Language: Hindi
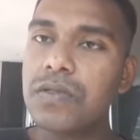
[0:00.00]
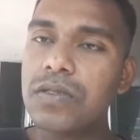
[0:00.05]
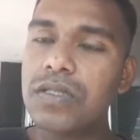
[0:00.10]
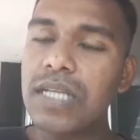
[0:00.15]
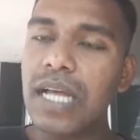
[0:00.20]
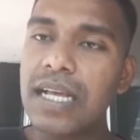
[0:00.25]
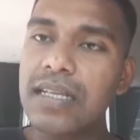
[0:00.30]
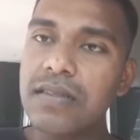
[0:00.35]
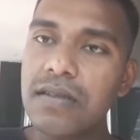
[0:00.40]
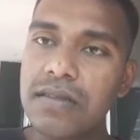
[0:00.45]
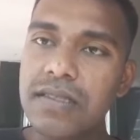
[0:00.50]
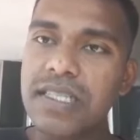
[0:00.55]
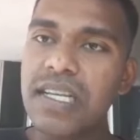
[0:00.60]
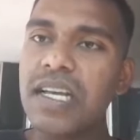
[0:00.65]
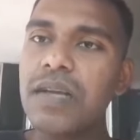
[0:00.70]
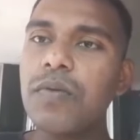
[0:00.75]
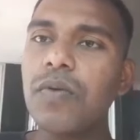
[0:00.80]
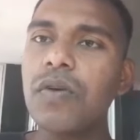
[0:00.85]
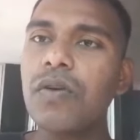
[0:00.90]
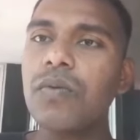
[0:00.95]
चाहे
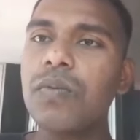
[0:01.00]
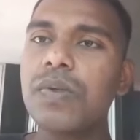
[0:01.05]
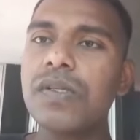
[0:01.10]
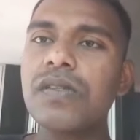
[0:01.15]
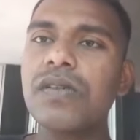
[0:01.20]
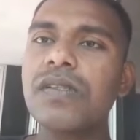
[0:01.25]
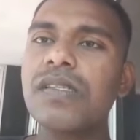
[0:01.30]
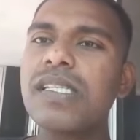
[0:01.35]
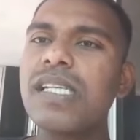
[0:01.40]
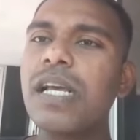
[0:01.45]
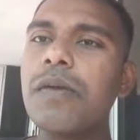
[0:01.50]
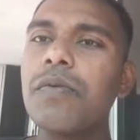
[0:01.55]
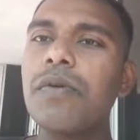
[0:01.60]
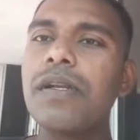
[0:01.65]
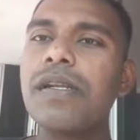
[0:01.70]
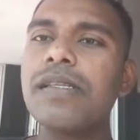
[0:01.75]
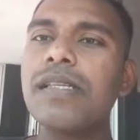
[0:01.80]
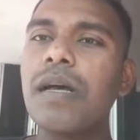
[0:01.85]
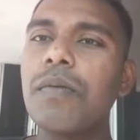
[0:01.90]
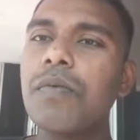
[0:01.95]
सच्चाई बोलो बस सच्चाई
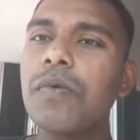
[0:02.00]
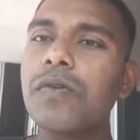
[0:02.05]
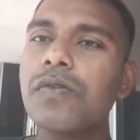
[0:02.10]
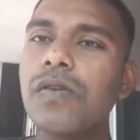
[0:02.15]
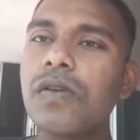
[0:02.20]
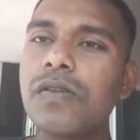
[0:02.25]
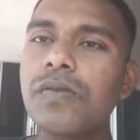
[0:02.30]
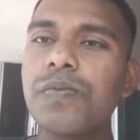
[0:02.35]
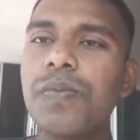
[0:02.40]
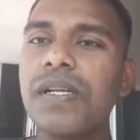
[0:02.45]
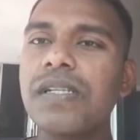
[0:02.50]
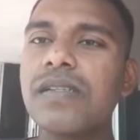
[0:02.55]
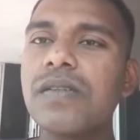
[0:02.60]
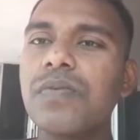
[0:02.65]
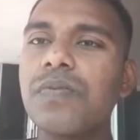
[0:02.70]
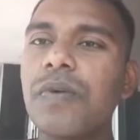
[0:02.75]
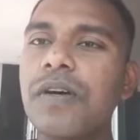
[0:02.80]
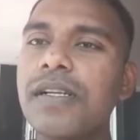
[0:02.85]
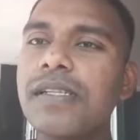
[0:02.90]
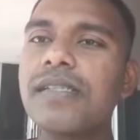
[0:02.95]
बोलने से आपको सस्पेंस
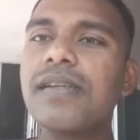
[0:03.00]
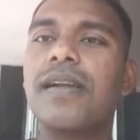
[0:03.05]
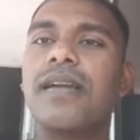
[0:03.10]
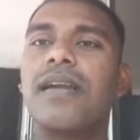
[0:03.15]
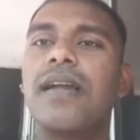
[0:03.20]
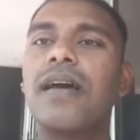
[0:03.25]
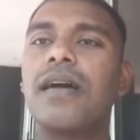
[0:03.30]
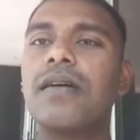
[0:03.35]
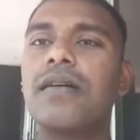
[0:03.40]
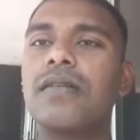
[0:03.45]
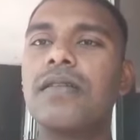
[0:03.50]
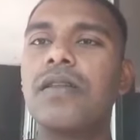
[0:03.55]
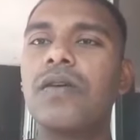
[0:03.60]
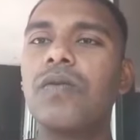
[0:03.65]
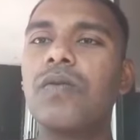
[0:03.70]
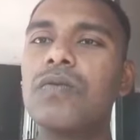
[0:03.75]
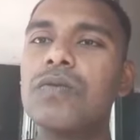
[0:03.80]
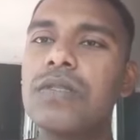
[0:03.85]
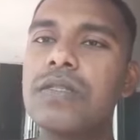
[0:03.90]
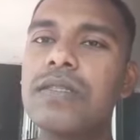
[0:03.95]
परिश्रम ना करते हो
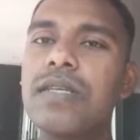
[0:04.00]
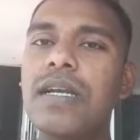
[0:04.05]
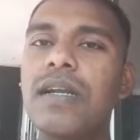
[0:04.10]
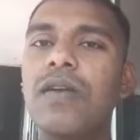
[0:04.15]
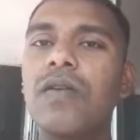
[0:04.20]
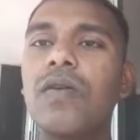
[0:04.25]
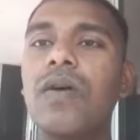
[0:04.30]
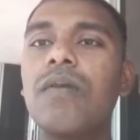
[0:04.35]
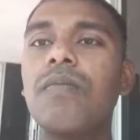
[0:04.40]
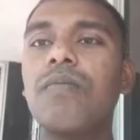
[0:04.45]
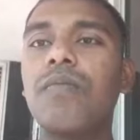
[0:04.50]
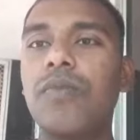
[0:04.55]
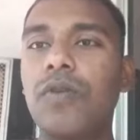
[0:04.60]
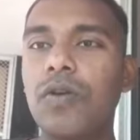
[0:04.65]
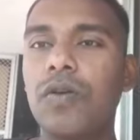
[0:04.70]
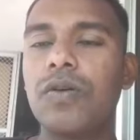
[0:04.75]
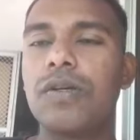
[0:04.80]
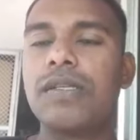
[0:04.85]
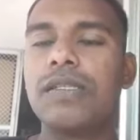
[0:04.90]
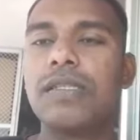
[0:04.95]
उसी चैनल को आप
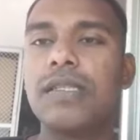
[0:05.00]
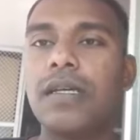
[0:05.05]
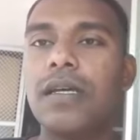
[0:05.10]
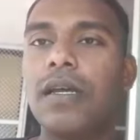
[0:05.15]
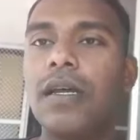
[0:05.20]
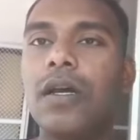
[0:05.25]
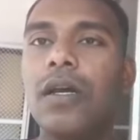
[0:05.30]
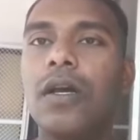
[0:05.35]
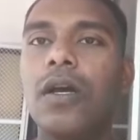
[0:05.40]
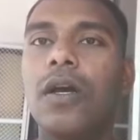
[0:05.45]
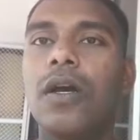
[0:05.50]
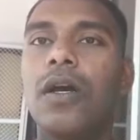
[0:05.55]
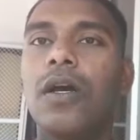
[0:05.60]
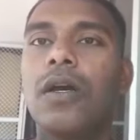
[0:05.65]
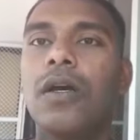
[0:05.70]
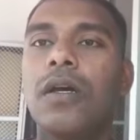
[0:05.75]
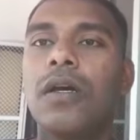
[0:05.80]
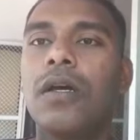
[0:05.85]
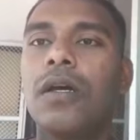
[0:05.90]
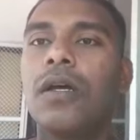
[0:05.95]
फॉलो कीजिए
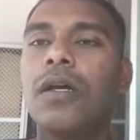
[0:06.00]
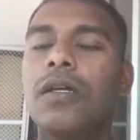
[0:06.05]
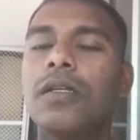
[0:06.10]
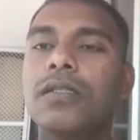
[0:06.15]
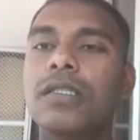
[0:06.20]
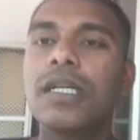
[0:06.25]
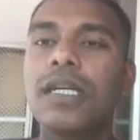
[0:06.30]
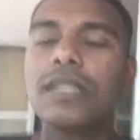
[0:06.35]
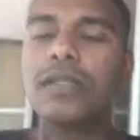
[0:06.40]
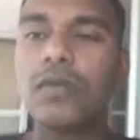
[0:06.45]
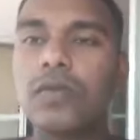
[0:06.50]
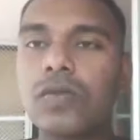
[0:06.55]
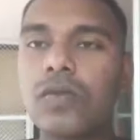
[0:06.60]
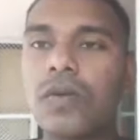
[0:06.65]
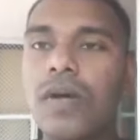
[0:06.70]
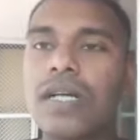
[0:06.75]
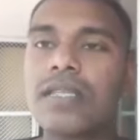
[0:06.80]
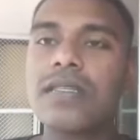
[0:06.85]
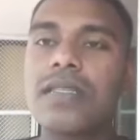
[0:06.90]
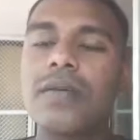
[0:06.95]
चलिए
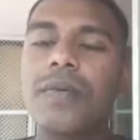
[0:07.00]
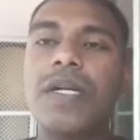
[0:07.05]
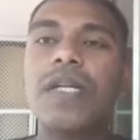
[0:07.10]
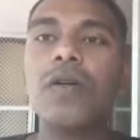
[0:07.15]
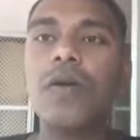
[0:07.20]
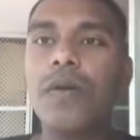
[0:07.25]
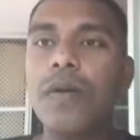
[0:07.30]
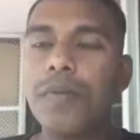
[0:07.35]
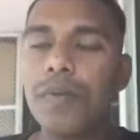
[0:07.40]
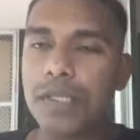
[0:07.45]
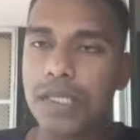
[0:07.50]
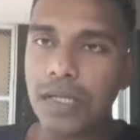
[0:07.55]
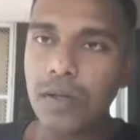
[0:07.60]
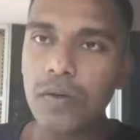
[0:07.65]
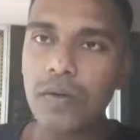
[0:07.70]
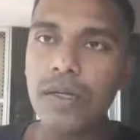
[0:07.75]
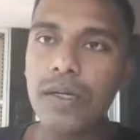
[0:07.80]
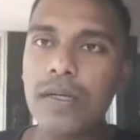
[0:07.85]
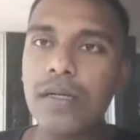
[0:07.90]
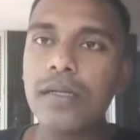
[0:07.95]
दोस्तों आज की वीडियो में
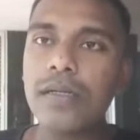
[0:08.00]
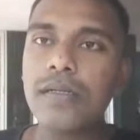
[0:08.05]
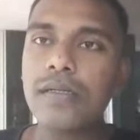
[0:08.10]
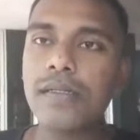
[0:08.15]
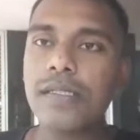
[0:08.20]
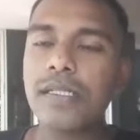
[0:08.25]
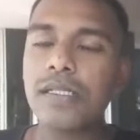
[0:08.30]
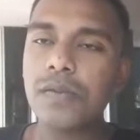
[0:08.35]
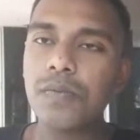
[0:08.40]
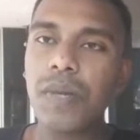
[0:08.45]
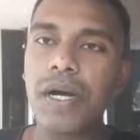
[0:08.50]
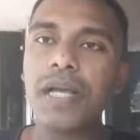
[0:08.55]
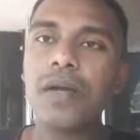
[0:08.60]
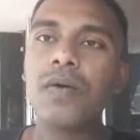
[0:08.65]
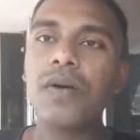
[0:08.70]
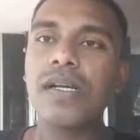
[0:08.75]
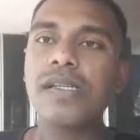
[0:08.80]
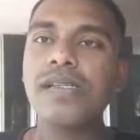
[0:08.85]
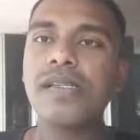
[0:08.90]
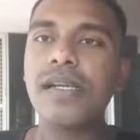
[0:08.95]
बताऊंगा जिस
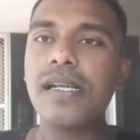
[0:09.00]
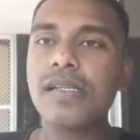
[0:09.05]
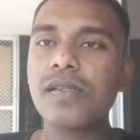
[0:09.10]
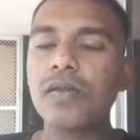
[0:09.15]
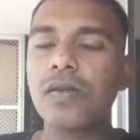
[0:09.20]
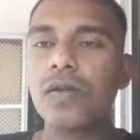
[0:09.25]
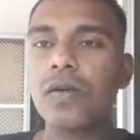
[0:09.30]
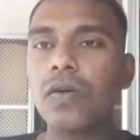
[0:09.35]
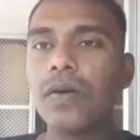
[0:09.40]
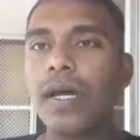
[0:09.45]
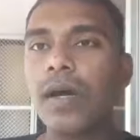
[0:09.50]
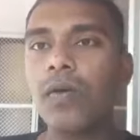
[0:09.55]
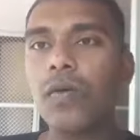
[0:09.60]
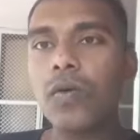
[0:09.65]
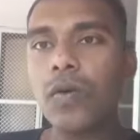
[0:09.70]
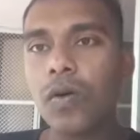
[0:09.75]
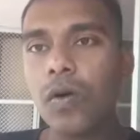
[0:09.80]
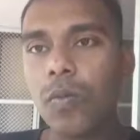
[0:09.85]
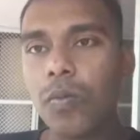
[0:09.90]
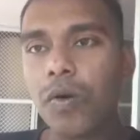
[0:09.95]
भाइयों का सिलेक्शन हो गया उन
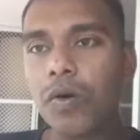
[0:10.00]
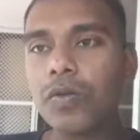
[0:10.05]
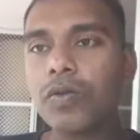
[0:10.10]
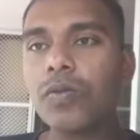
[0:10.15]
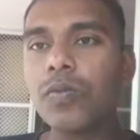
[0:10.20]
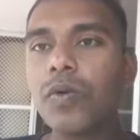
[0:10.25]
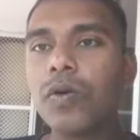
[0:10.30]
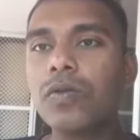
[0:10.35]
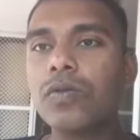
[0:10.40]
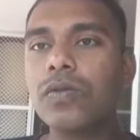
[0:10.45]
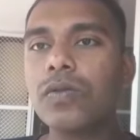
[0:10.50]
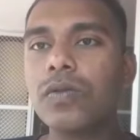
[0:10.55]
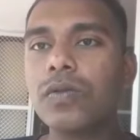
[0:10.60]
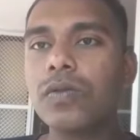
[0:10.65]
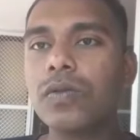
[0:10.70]
लोग को बहुत बहुत